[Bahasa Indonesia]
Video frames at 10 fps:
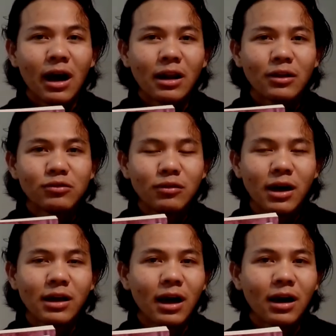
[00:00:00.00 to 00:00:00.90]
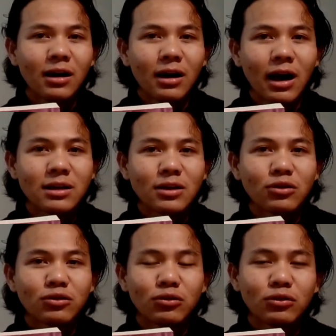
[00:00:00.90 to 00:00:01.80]
ada juga yang hanya
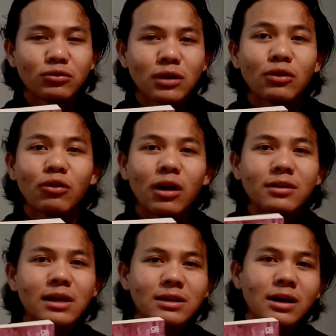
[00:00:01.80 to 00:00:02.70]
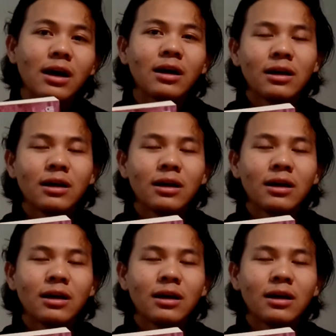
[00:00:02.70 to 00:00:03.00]
cocok untuk satu orang saja.